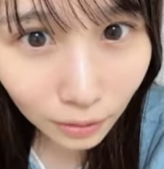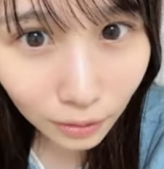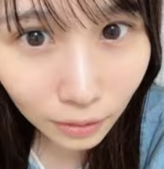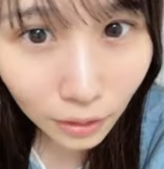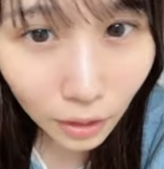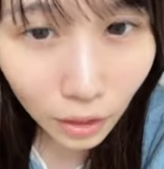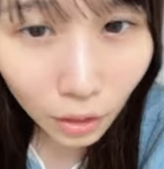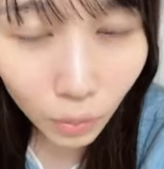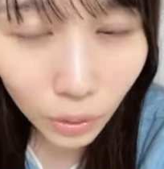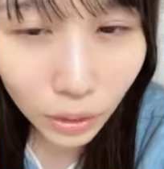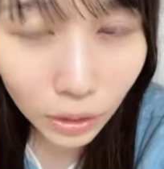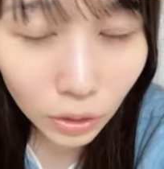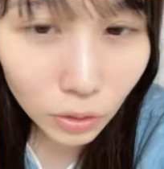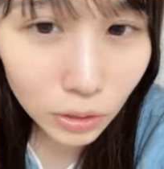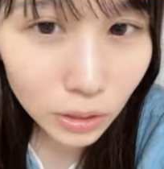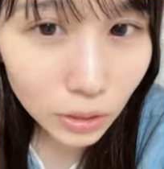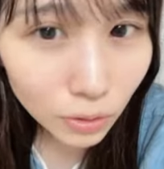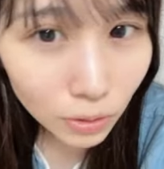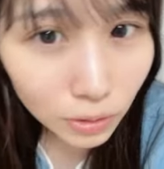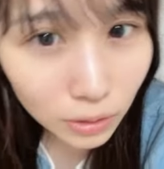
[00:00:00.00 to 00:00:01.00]
なんか割と
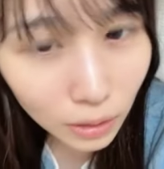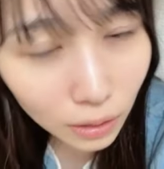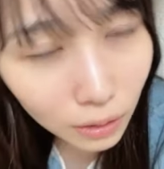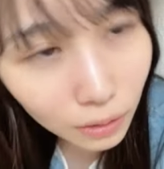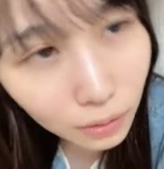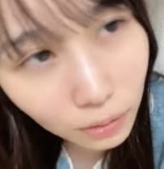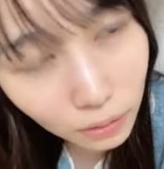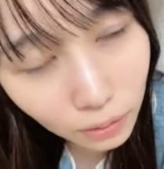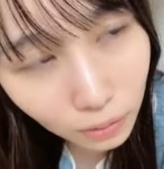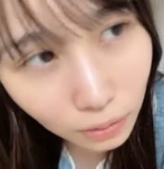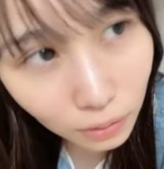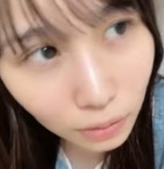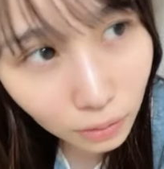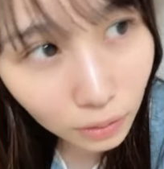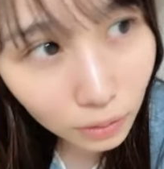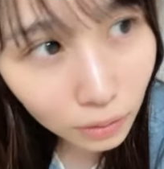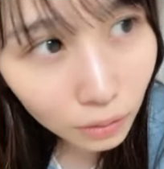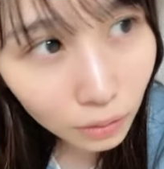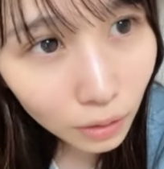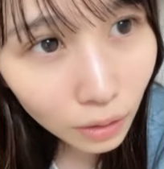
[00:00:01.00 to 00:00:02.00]
千穂さん
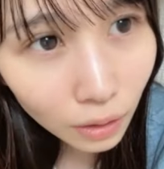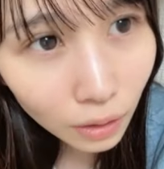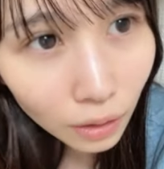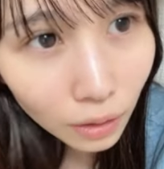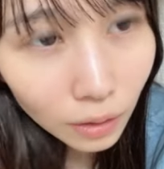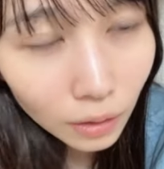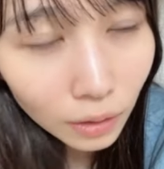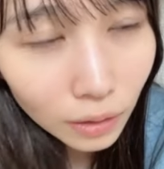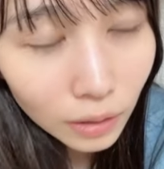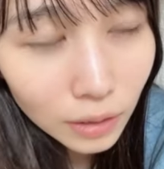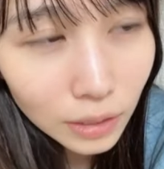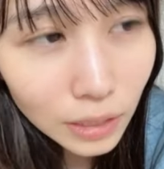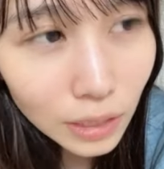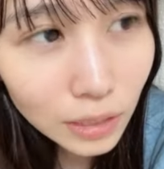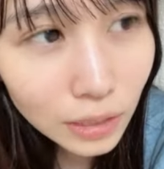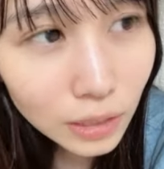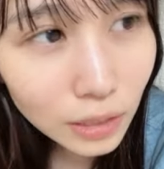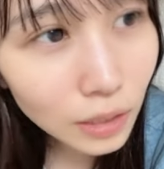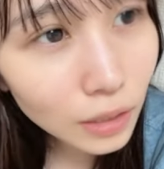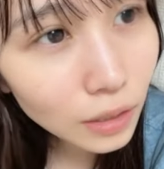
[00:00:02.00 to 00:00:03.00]
が全
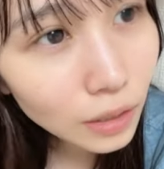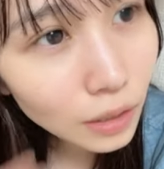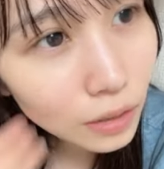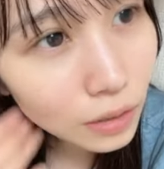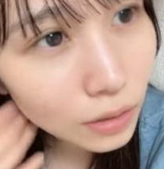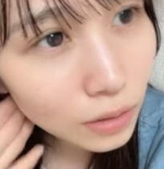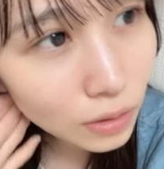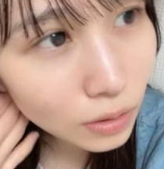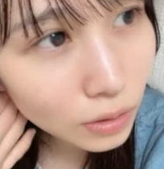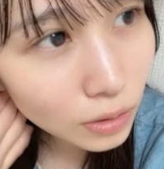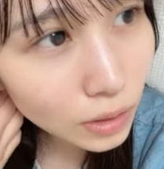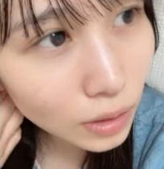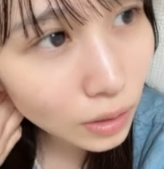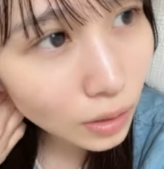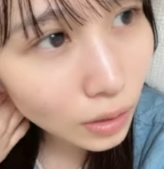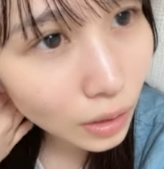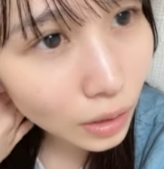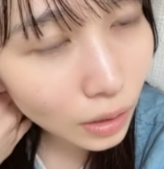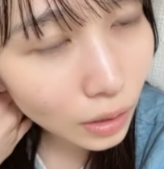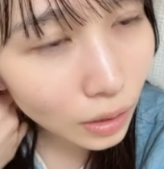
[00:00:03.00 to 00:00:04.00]
身ダンスじゃ
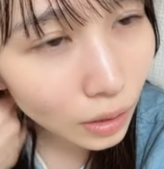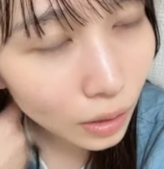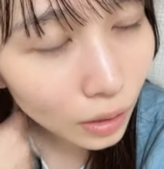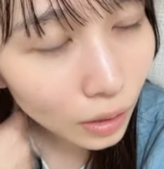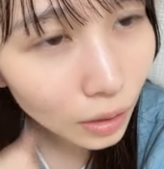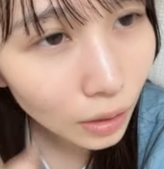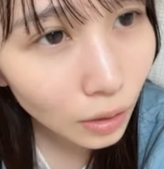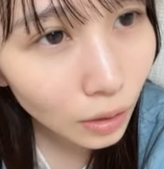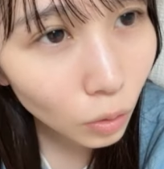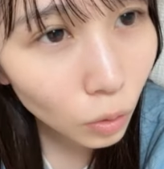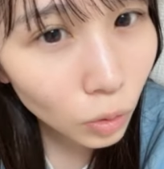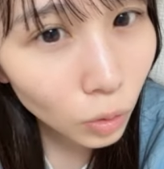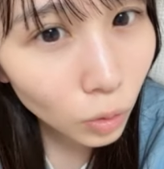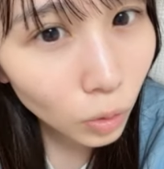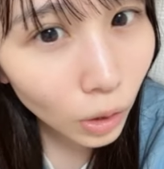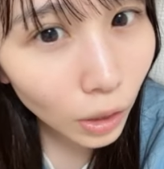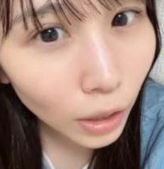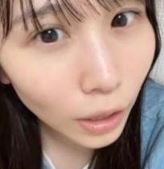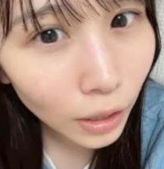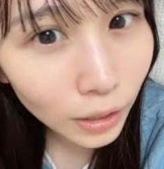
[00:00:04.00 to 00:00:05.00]
ない系を
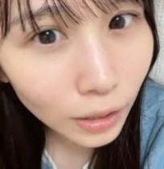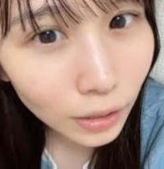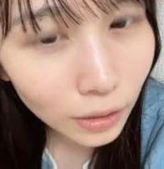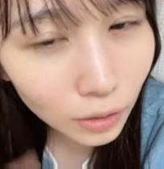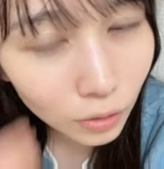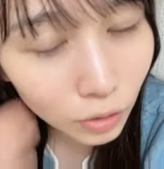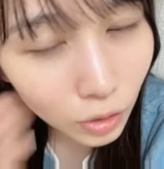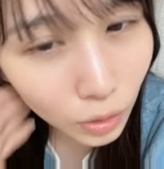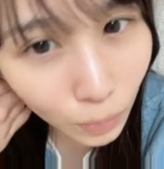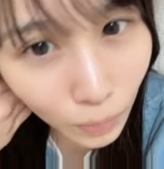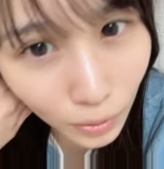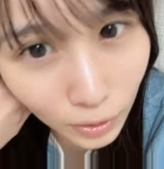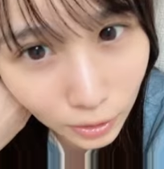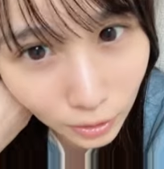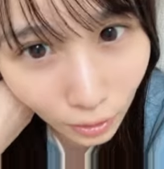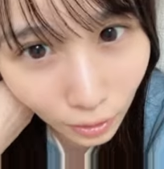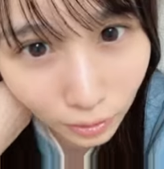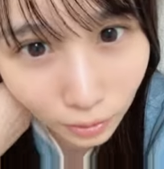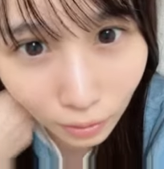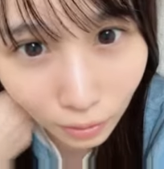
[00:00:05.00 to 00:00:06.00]
上げてるイメージ
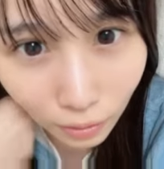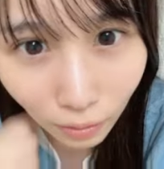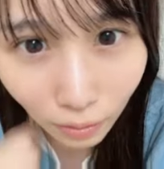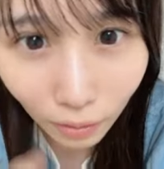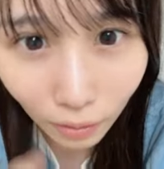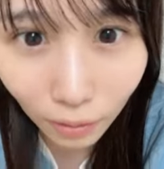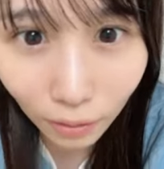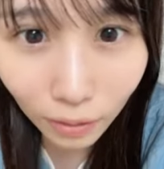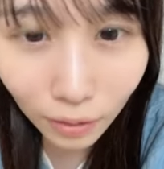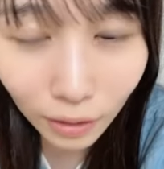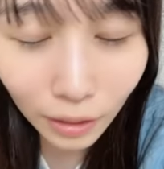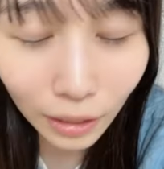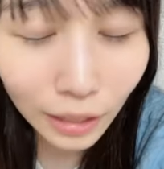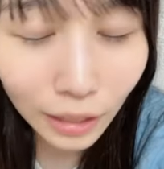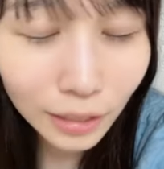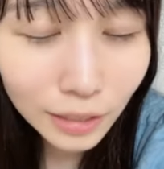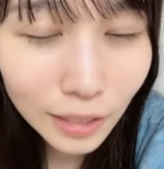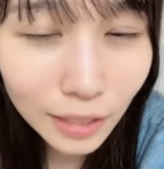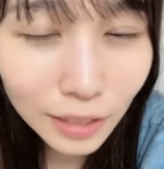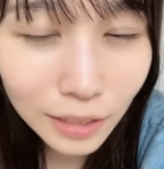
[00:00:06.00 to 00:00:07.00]
があったから
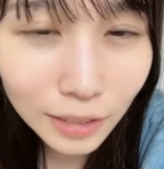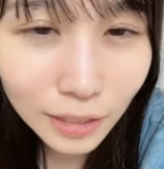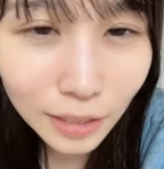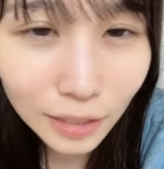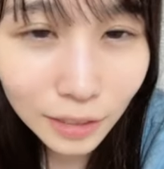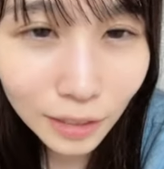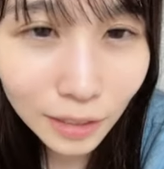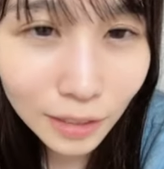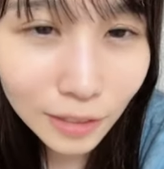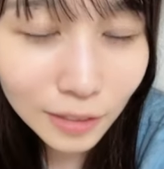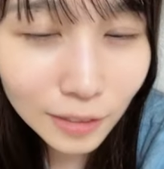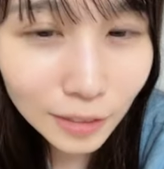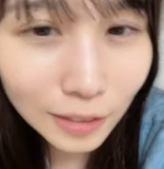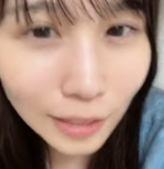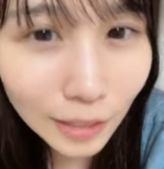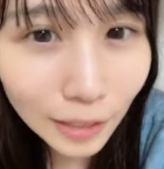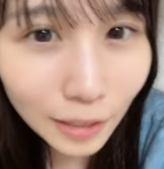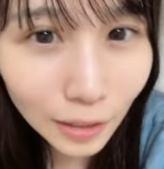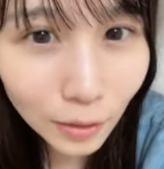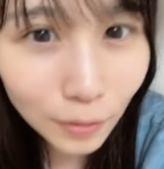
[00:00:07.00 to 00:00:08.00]
全身ダンス
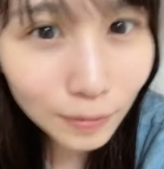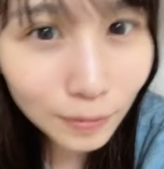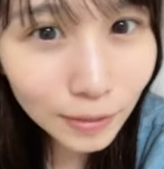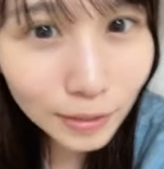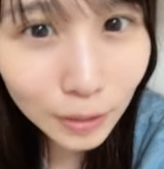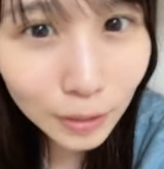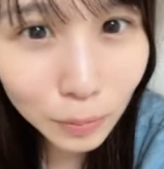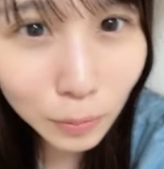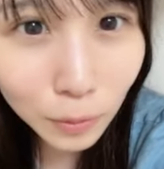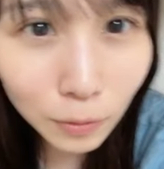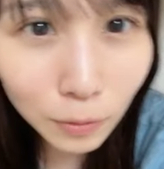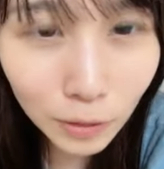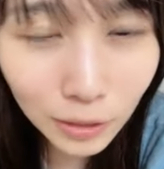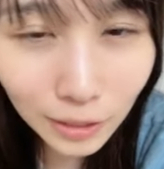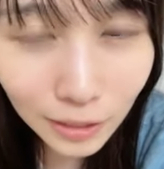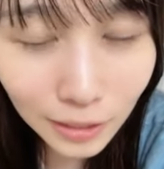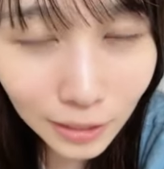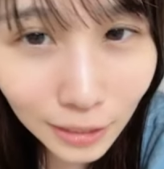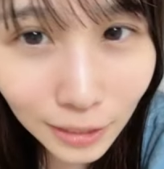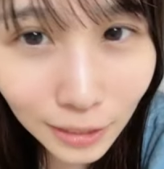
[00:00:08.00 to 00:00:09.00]
で自分は
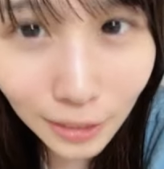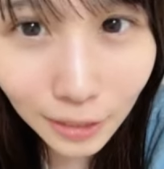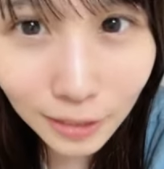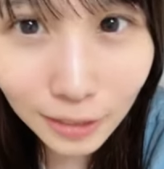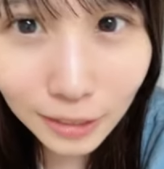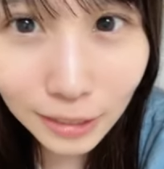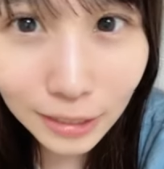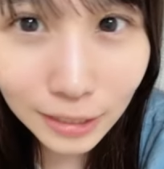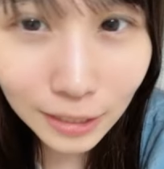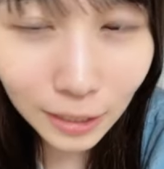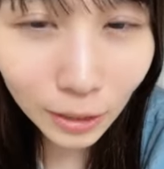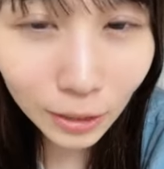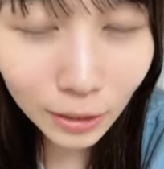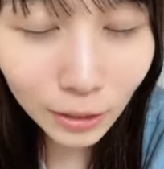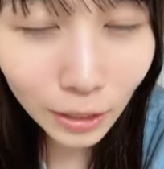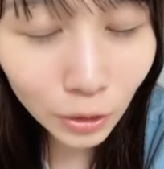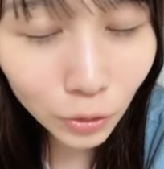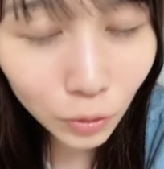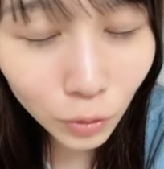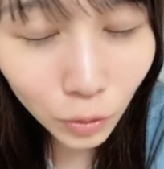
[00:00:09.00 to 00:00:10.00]
全身ダンスでさ
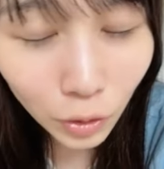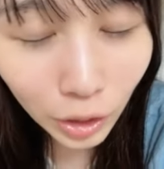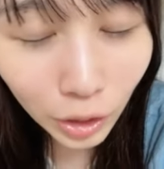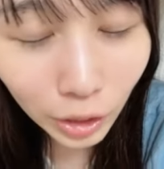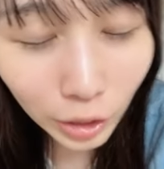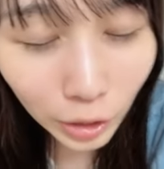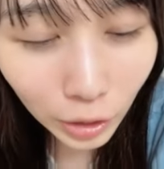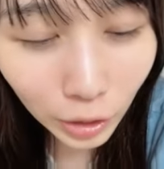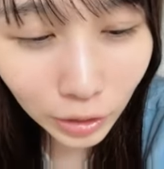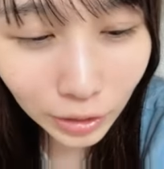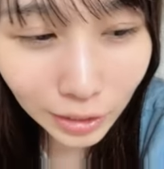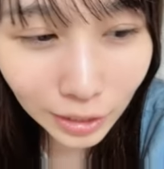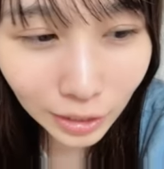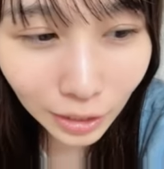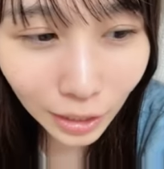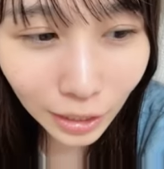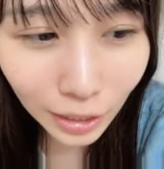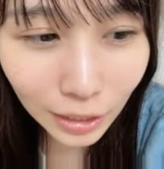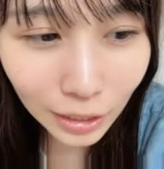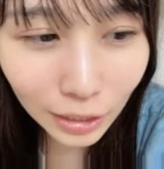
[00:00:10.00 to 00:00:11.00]
あの
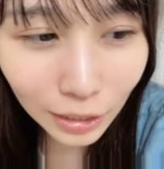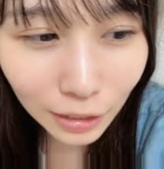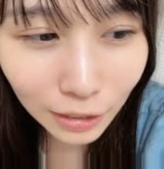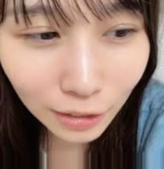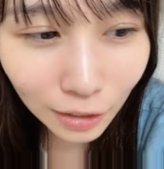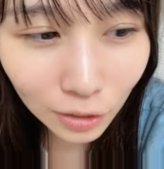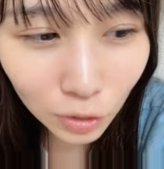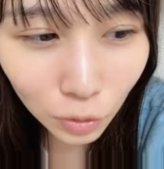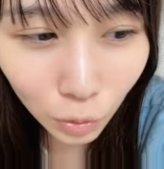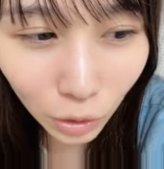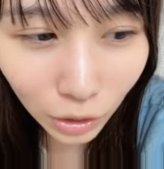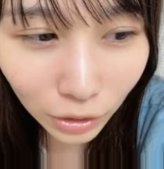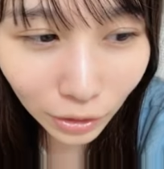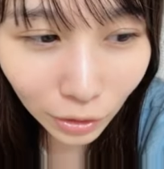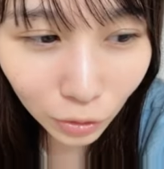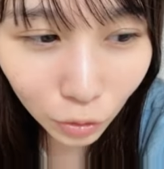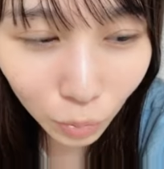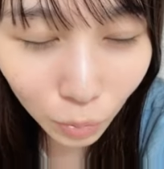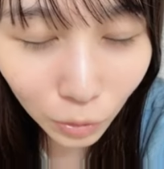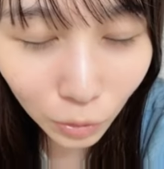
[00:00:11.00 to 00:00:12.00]
違い出そうか
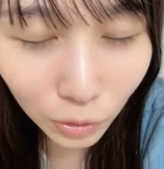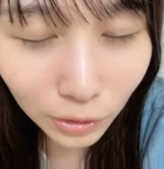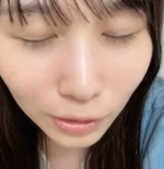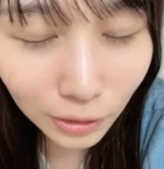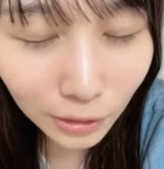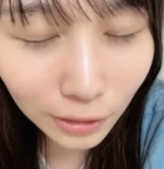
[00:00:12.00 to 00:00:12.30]
なと思っ